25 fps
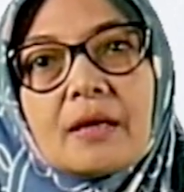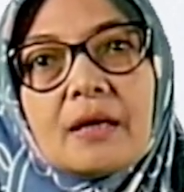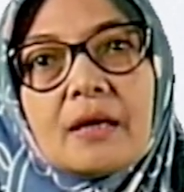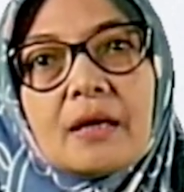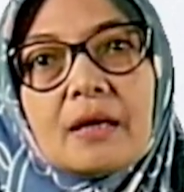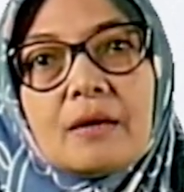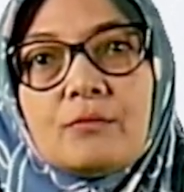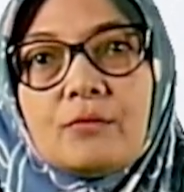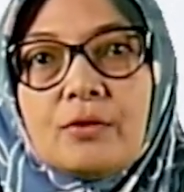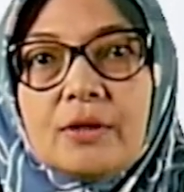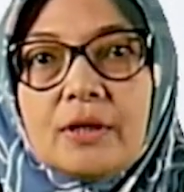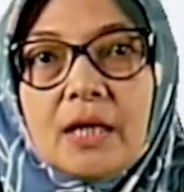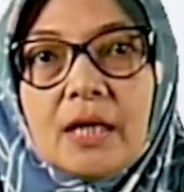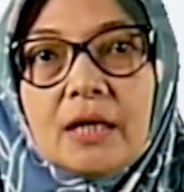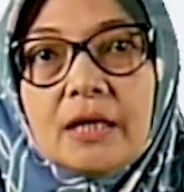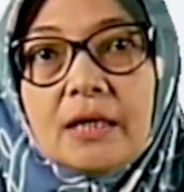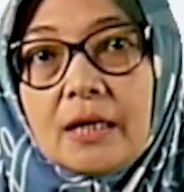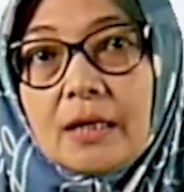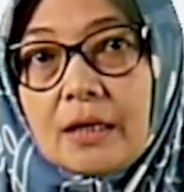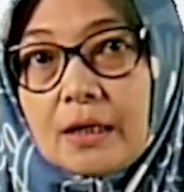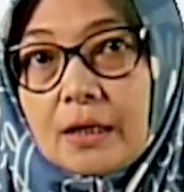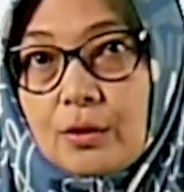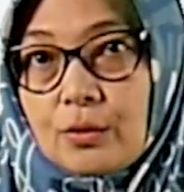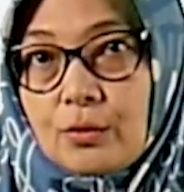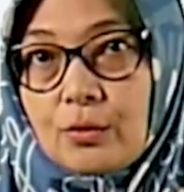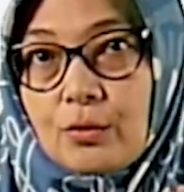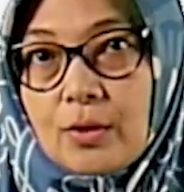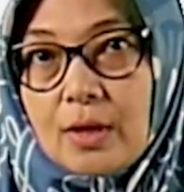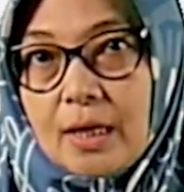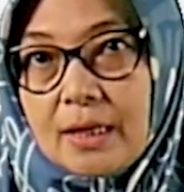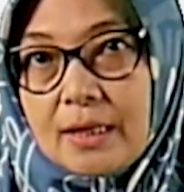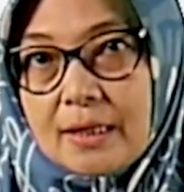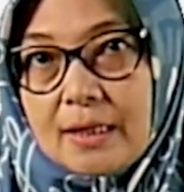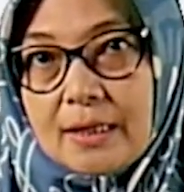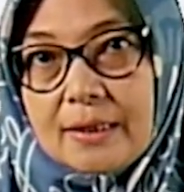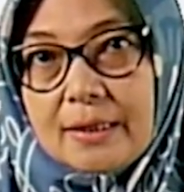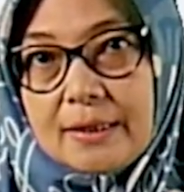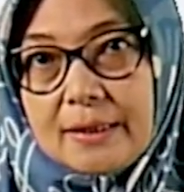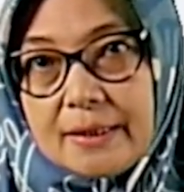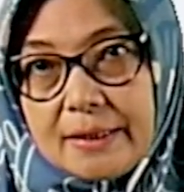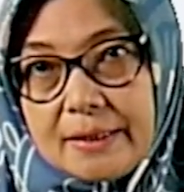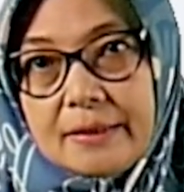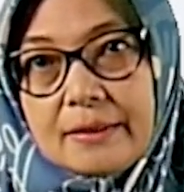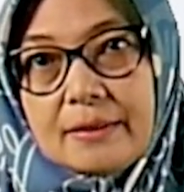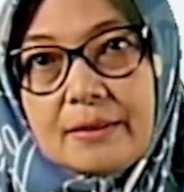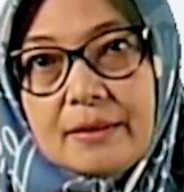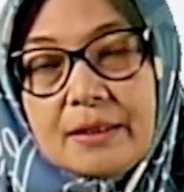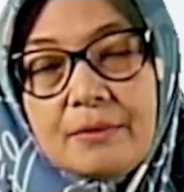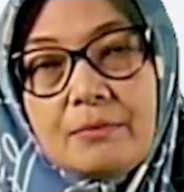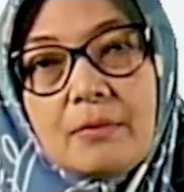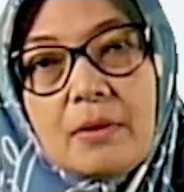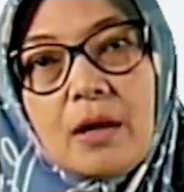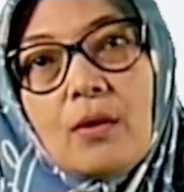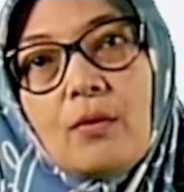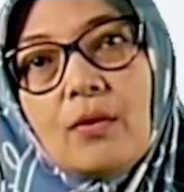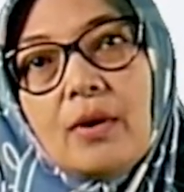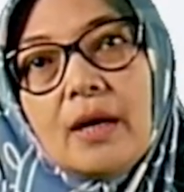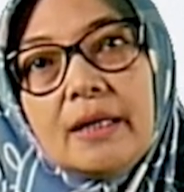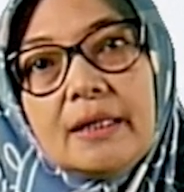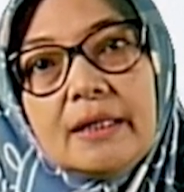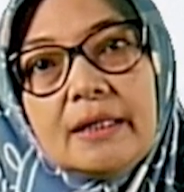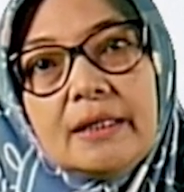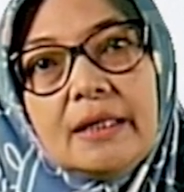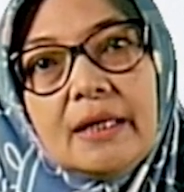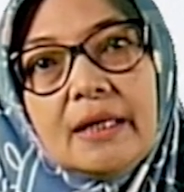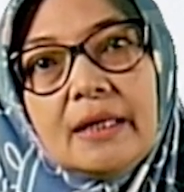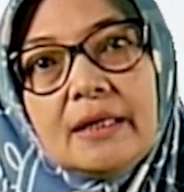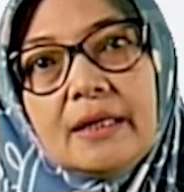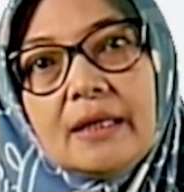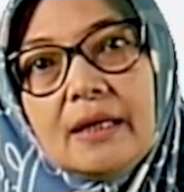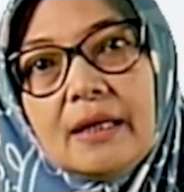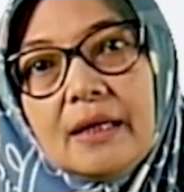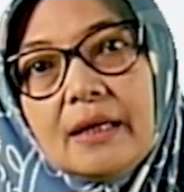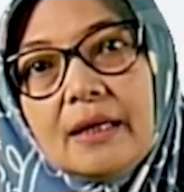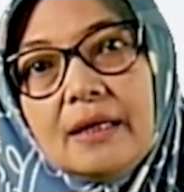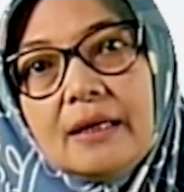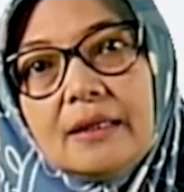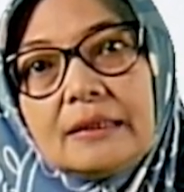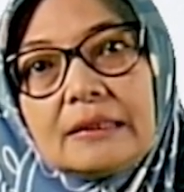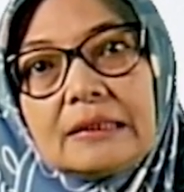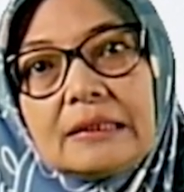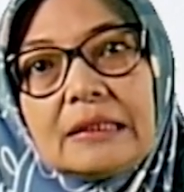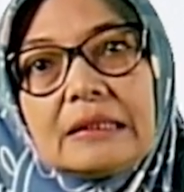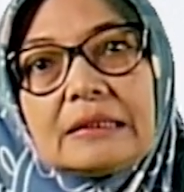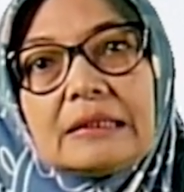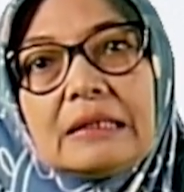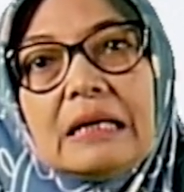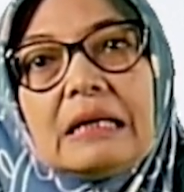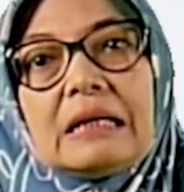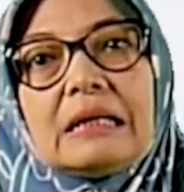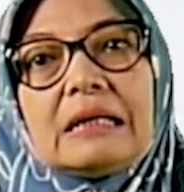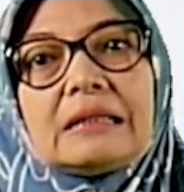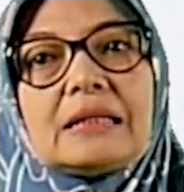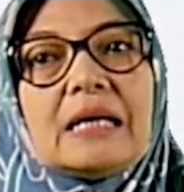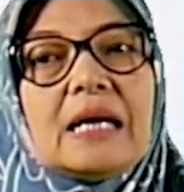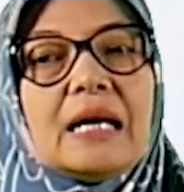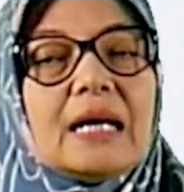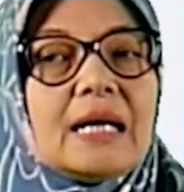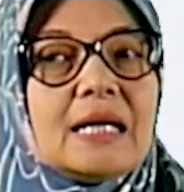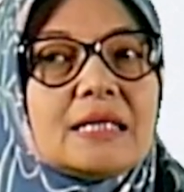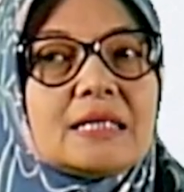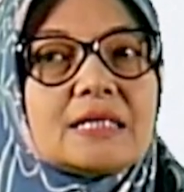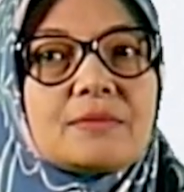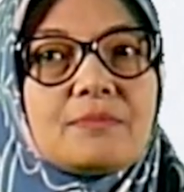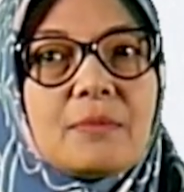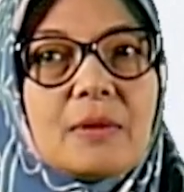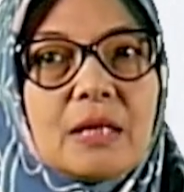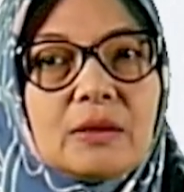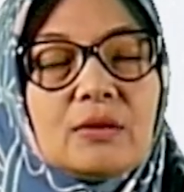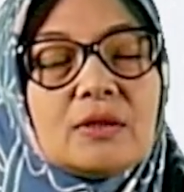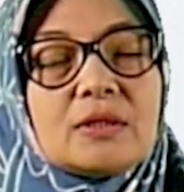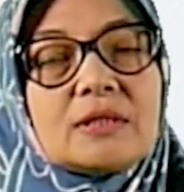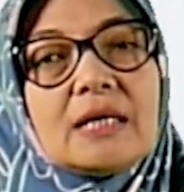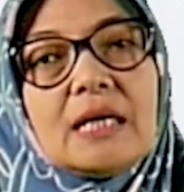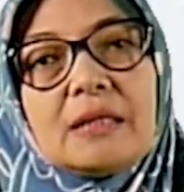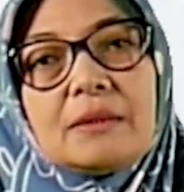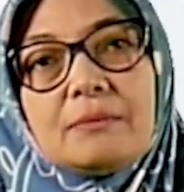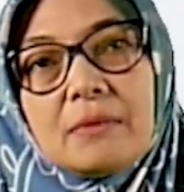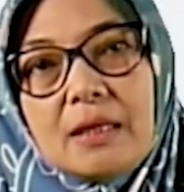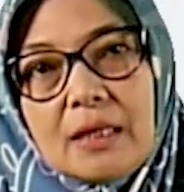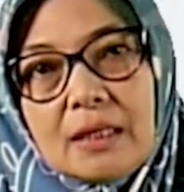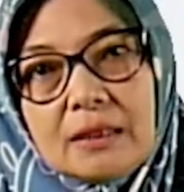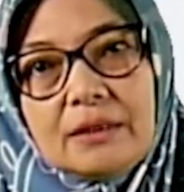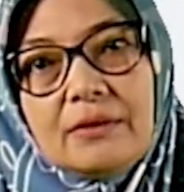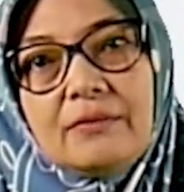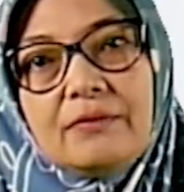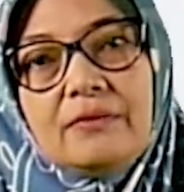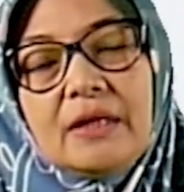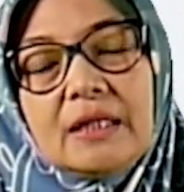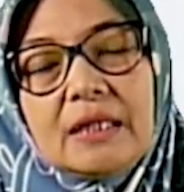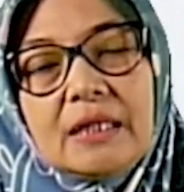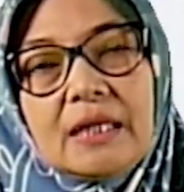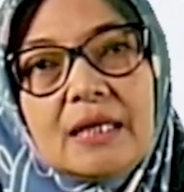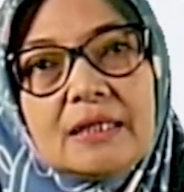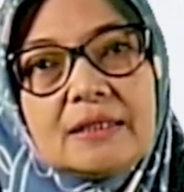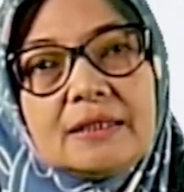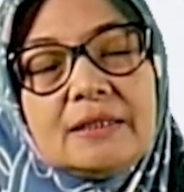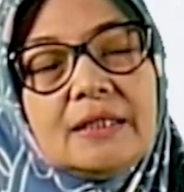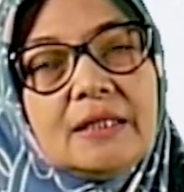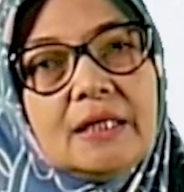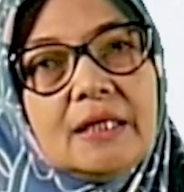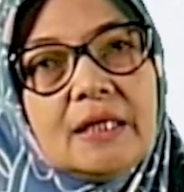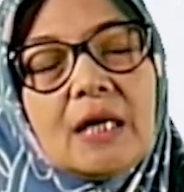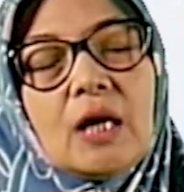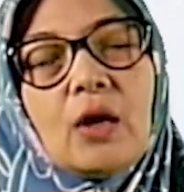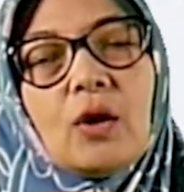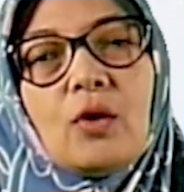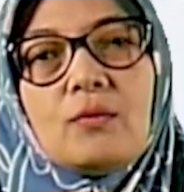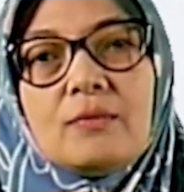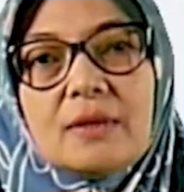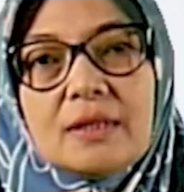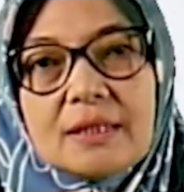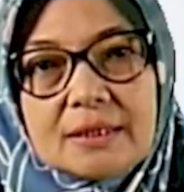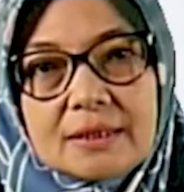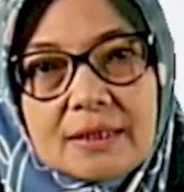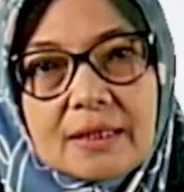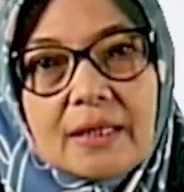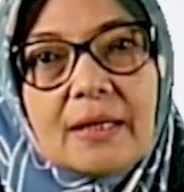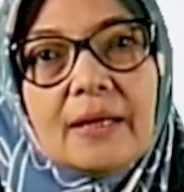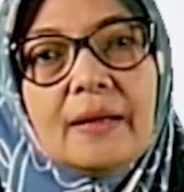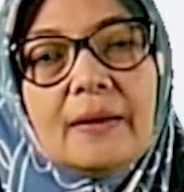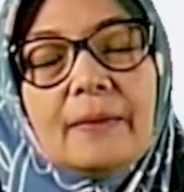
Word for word: Kemudian yang kedua dari di bawah ini adalah tentang ketahanan sepatu saat beraktivitas. Jadi kalau bisa,